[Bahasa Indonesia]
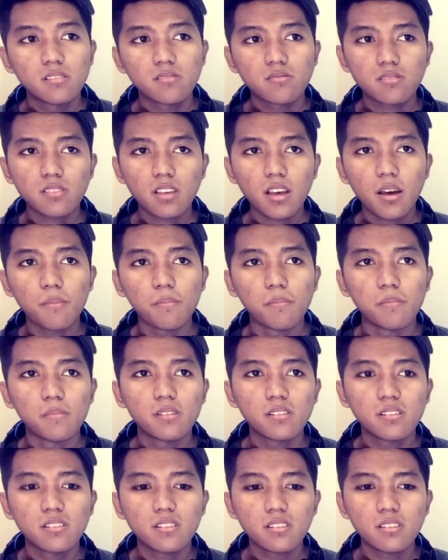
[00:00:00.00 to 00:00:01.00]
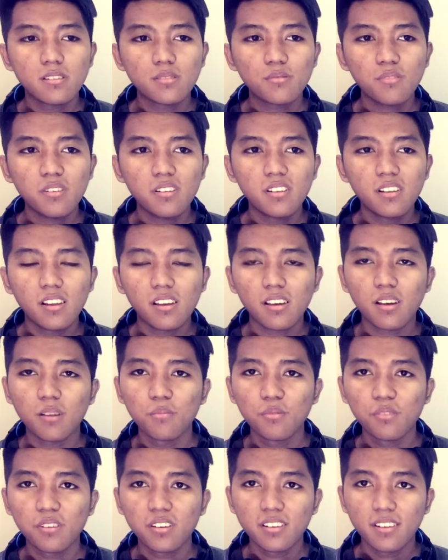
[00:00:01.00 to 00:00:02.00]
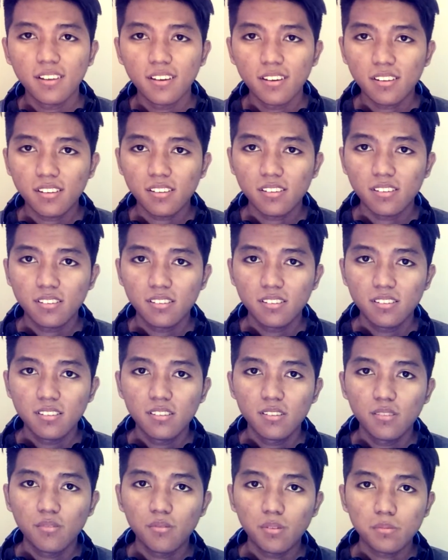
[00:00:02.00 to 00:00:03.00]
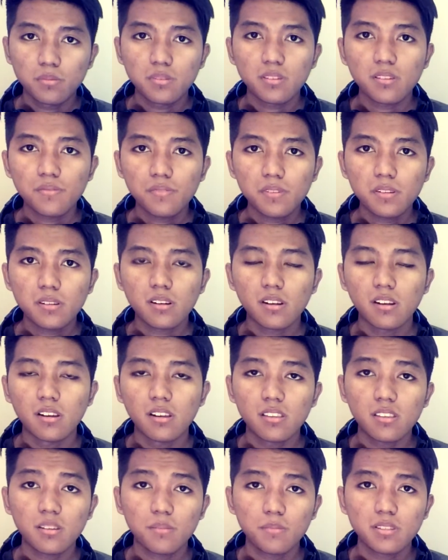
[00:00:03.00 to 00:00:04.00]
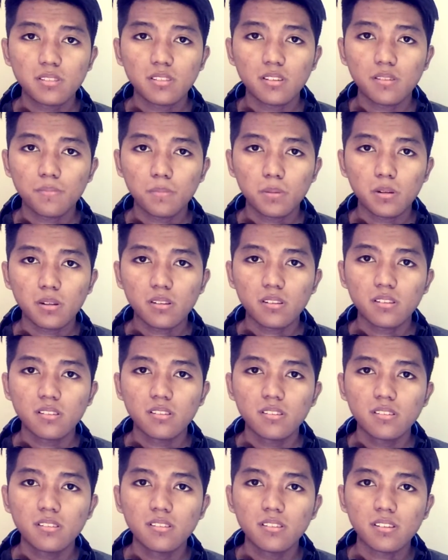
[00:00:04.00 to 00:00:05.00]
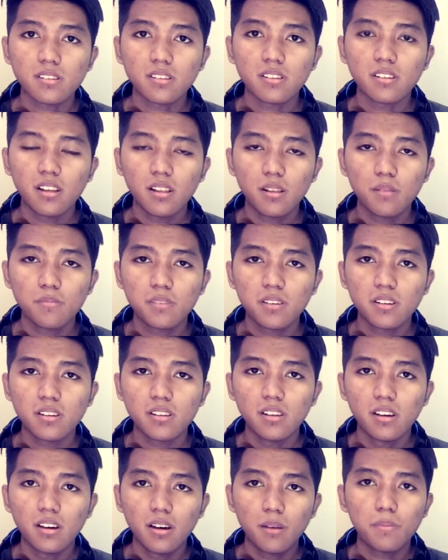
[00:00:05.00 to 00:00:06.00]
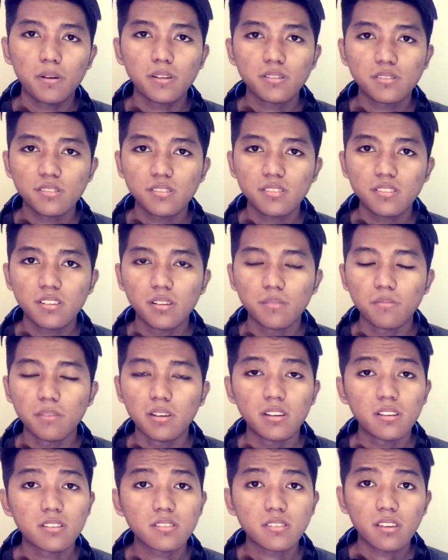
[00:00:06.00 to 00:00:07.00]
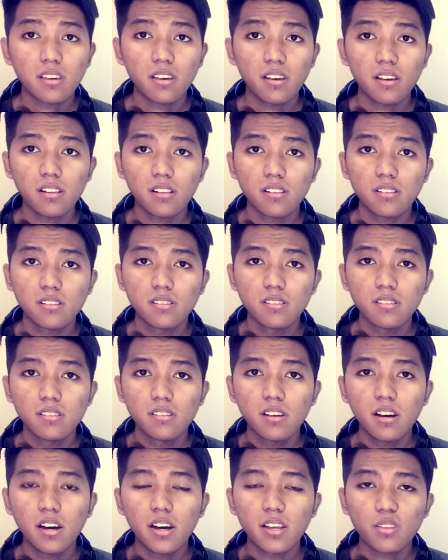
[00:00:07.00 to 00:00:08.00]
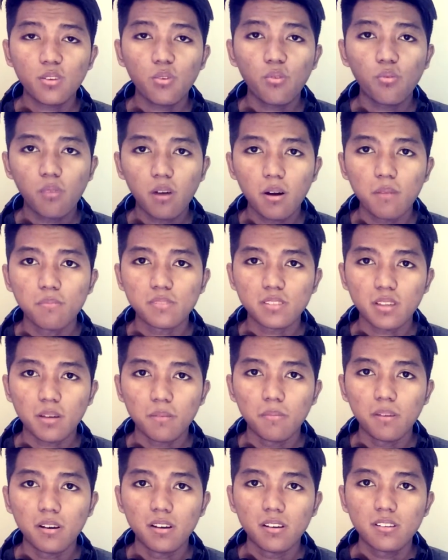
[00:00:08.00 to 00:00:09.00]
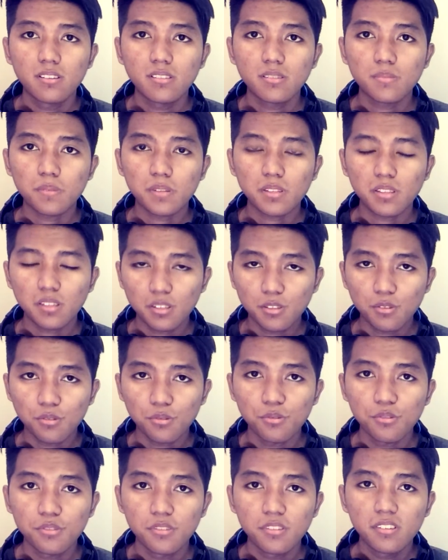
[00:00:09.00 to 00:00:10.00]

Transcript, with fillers: SAM itu adalah gabungan dari web server dan database server yang di dalamnya ada Apache dan MySQL atau WAM sama seperti itu.